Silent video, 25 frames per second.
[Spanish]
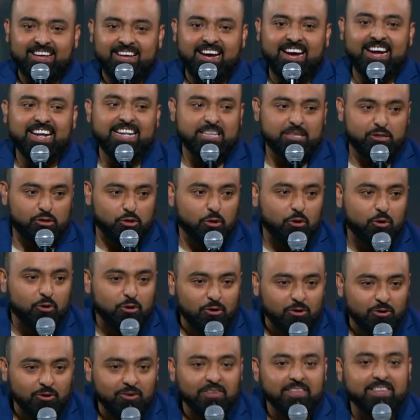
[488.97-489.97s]
al
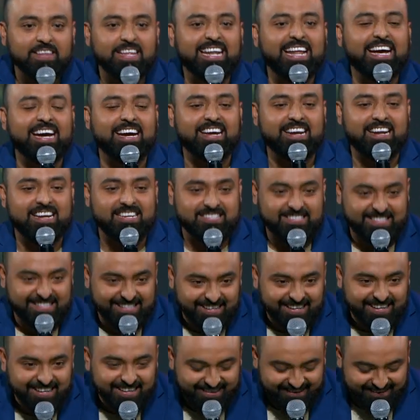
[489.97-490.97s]
trono de la
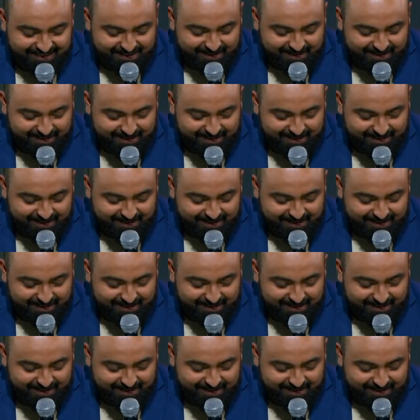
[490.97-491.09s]
gracia.